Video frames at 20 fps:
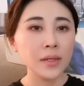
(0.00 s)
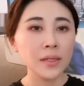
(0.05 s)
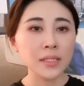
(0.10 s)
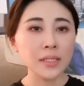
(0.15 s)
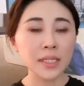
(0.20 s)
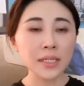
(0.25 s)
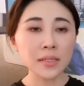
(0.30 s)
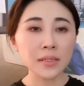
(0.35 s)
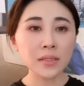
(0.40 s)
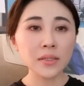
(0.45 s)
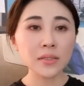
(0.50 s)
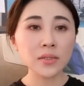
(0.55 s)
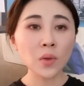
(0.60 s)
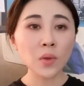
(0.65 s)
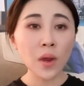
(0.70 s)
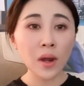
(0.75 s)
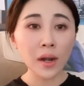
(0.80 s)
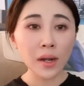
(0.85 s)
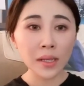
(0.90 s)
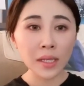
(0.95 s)
其实，
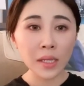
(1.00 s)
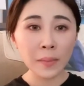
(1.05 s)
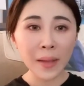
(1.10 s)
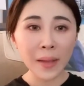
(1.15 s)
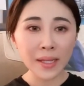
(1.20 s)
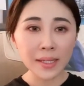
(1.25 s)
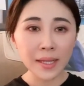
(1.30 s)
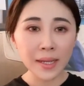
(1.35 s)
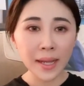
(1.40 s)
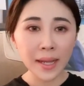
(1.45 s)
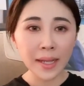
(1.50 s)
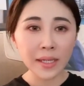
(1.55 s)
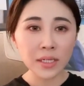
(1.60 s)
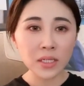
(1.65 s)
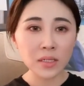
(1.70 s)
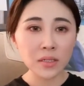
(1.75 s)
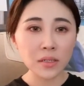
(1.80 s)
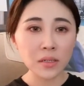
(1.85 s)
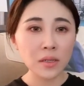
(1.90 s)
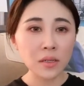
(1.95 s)
从二零一八年开
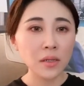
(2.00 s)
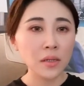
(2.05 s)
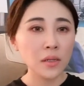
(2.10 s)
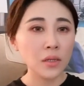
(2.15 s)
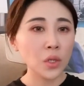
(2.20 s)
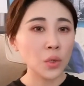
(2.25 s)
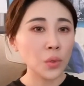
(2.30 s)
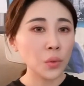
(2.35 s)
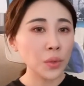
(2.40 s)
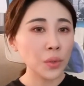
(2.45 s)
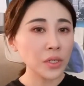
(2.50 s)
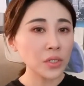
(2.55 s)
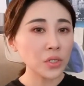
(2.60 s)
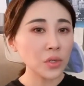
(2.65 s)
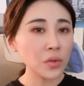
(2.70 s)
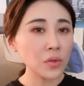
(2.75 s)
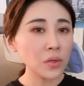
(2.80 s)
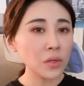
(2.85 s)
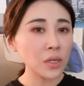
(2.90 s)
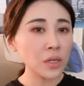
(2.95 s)
始，纽约
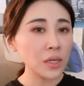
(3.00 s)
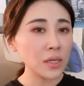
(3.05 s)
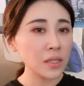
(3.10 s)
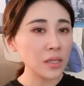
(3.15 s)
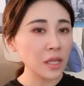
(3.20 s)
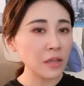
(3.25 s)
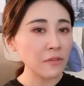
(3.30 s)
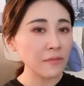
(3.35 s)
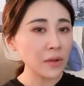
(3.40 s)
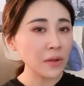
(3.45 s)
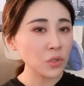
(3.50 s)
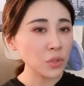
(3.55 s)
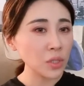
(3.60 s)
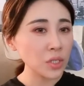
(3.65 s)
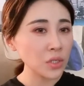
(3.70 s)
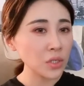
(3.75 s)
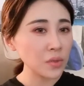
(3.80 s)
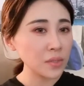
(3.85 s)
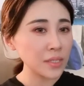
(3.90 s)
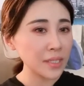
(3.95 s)
州和地方税
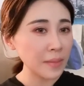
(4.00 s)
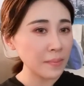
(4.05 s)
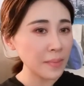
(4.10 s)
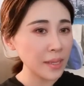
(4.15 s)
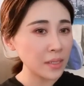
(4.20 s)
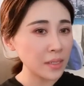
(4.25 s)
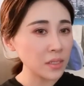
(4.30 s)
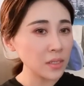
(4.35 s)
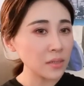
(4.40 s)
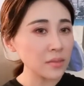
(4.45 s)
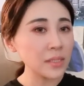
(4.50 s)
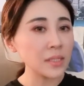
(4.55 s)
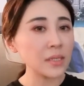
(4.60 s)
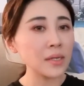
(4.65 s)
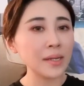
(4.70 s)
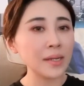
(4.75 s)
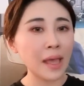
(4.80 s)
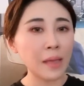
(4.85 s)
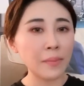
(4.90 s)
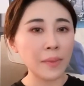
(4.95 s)
收减免政
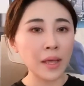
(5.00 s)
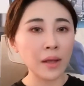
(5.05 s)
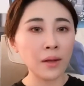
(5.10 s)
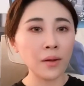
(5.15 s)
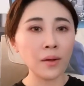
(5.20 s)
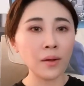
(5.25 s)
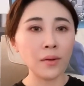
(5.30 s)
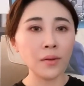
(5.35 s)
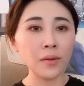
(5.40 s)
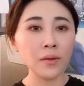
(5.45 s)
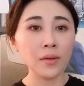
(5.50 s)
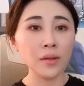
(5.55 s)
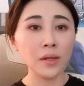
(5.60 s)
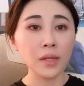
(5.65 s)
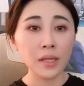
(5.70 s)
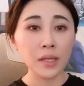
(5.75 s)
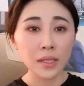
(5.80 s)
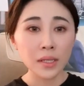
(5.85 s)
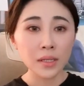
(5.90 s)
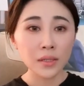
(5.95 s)
策改变后，
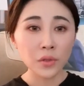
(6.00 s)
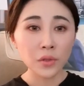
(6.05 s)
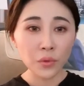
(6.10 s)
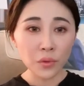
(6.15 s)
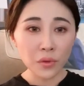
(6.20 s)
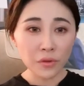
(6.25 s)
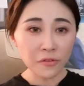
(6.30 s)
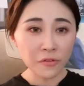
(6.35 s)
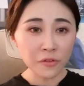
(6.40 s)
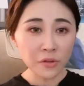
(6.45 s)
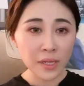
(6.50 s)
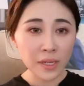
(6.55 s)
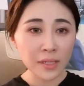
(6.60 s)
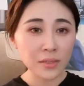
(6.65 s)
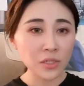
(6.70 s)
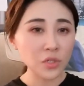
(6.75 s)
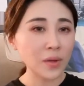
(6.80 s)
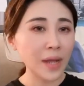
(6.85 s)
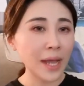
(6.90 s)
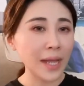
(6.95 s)
纽约富人
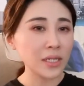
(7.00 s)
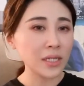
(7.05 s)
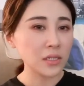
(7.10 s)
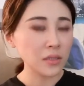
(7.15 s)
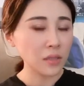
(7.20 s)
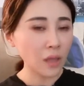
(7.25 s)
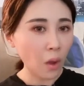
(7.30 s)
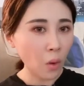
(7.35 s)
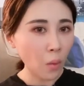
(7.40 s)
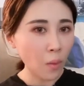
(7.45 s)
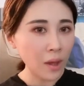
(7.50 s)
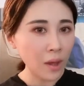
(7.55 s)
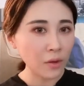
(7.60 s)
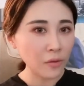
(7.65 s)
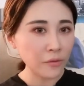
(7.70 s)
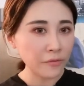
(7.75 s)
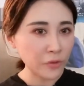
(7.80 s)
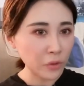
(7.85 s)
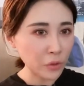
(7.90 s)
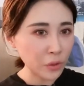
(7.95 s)
就开始逃往了
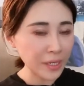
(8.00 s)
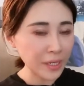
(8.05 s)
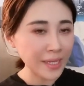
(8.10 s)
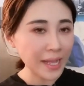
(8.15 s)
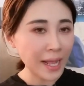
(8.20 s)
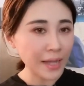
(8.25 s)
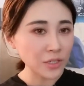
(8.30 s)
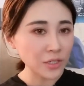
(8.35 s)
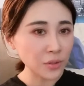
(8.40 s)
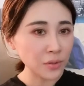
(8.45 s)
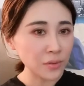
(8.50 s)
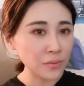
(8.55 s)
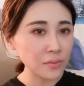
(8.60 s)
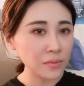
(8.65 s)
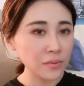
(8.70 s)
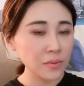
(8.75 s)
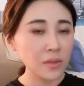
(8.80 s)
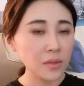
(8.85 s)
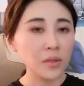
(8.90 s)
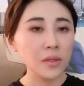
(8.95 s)
佛罗里达州。
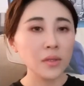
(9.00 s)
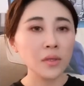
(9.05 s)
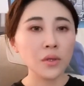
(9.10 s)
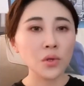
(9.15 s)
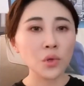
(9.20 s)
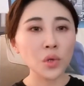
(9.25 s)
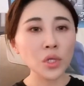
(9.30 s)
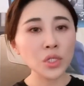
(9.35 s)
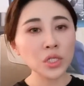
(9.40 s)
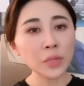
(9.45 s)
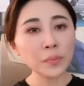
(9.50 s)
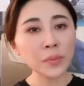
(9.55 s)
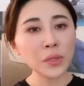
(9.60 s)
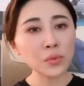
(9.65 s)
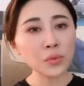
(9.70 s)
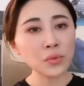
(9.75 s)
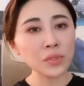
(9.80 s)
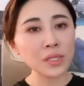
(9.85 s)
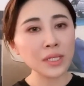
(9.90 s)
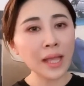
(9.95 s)
冠状病
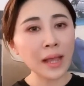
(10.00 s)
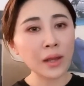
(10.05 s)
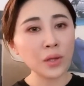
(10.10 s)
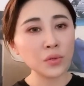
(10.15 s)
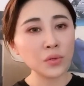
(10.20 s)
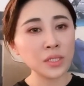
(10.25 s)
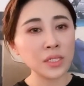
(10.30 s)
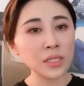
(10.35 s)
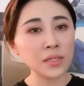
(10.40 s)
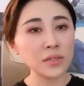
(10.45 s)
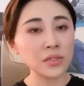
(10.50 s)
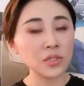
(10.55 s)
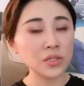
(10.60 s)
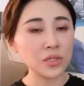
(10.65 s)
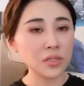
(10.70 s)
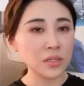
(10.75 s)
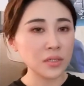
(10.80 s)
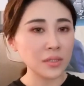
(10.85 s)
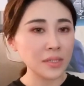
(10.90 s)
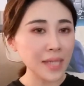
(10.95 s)
毒的大流行只
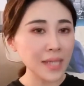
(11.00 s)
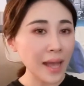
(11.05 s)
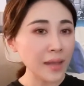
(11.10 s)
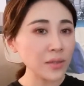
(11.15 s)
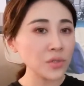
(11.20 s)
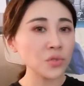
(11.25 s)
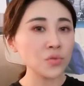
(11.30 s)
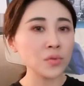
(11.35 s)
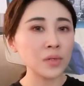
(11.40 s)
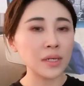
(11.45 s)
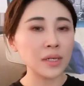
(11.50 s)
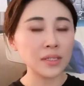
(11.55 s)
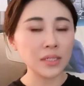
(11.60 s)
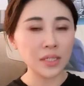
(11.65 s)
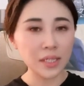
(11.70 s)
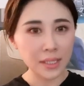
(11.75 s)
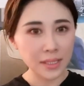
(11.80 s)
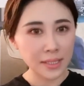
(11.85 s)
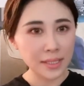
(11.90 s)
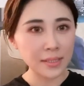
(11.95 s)
是加速了这
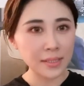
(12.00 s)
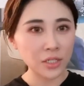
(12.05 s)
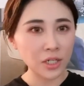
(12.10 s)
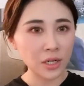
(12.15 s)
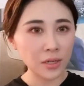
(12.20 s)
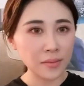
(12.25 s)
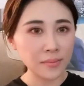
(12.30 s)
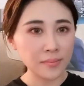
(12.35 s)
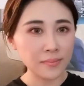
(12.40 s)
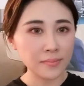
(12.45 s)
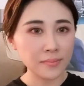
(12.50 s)
一进程。